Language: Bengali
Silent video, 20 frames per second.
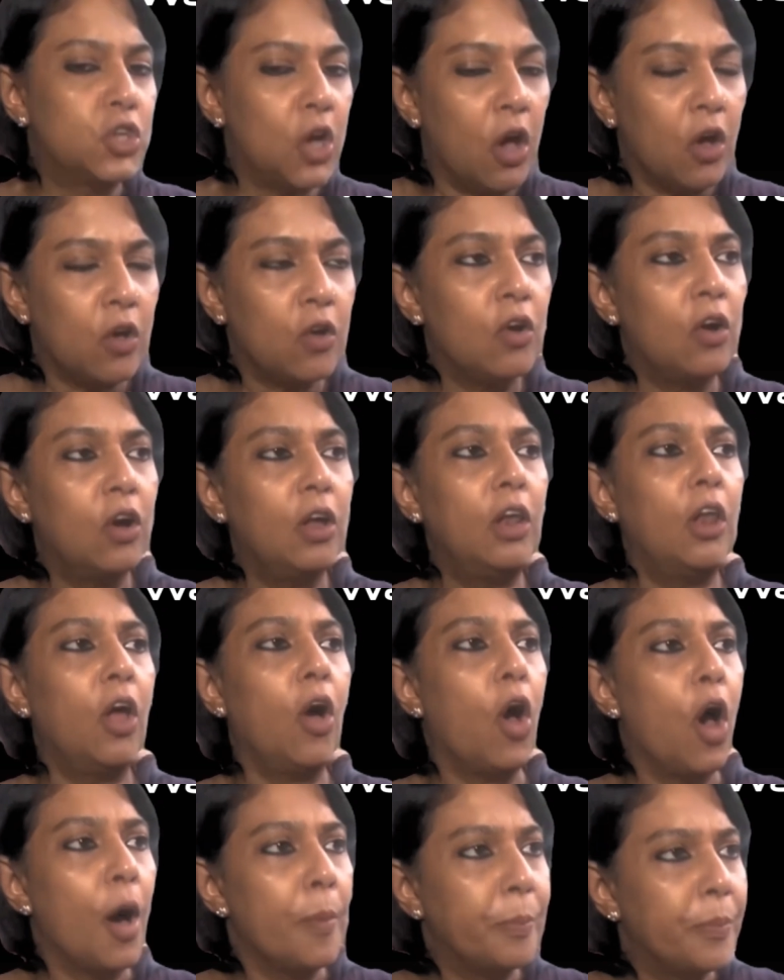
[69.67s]
সকল
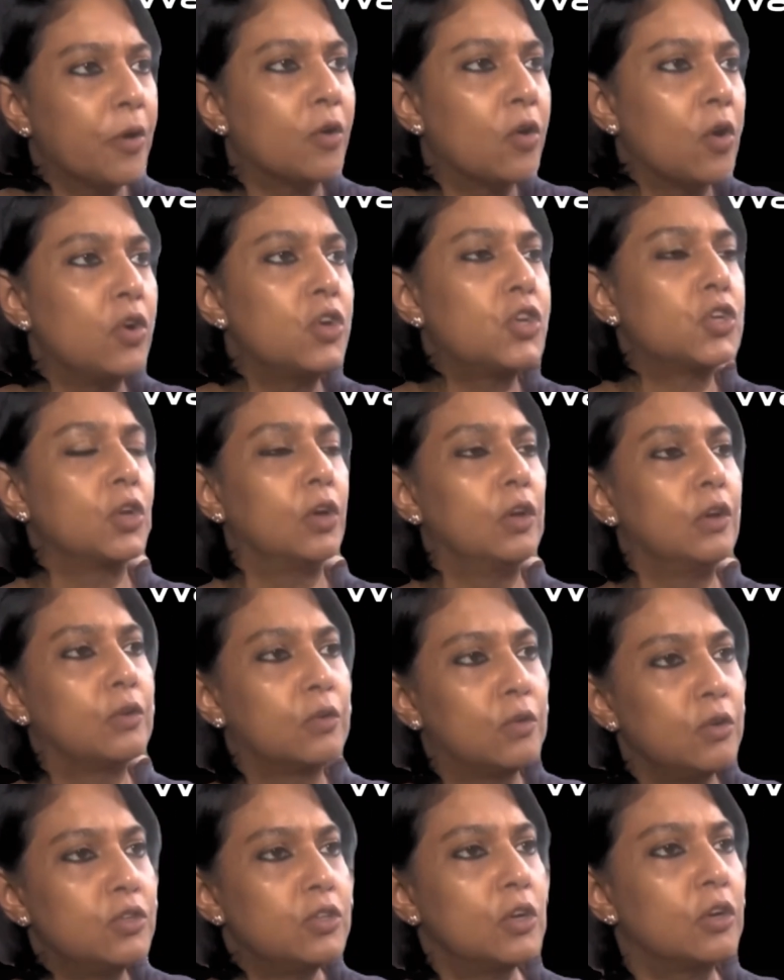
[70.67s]
অপকৌশল
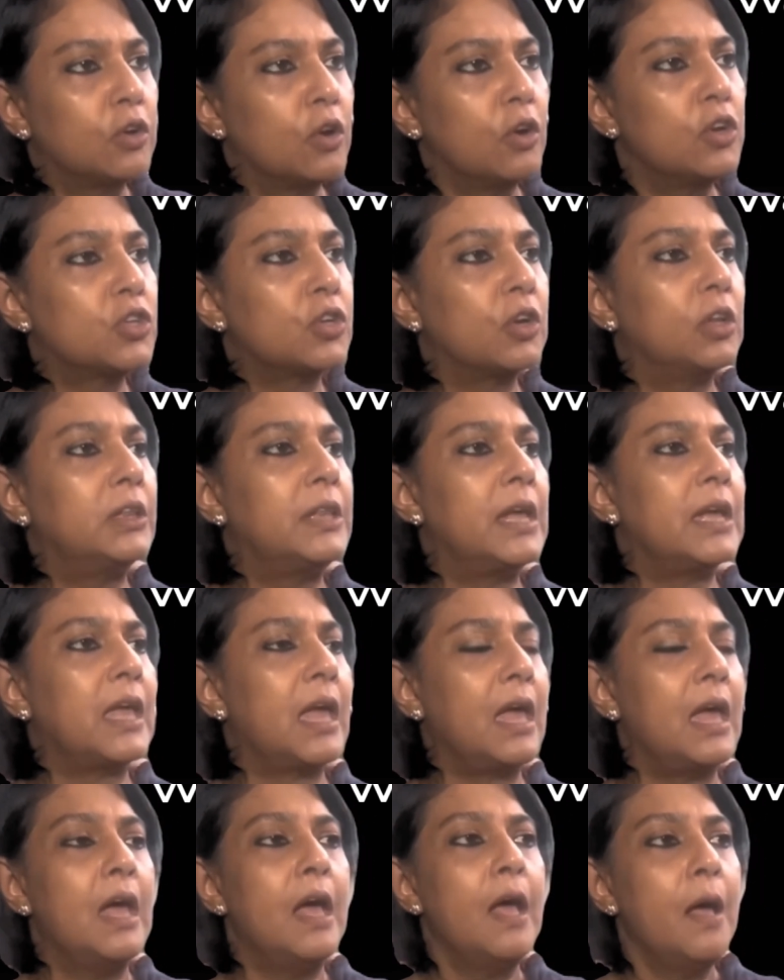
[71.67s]
কুটকৌশল
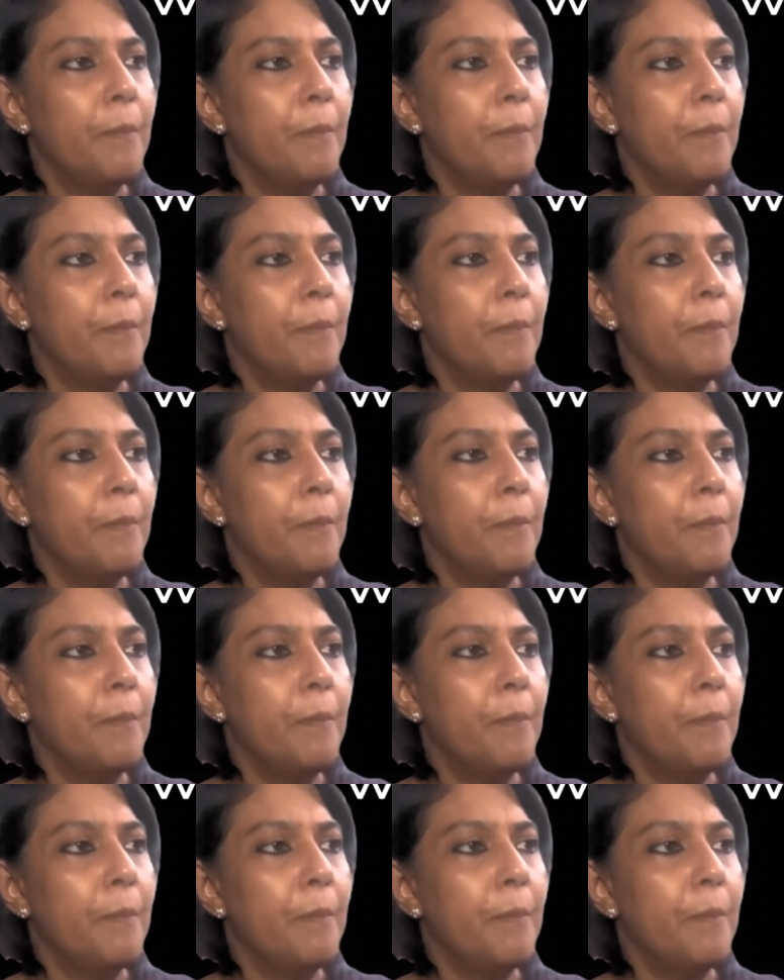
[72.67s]
থেকে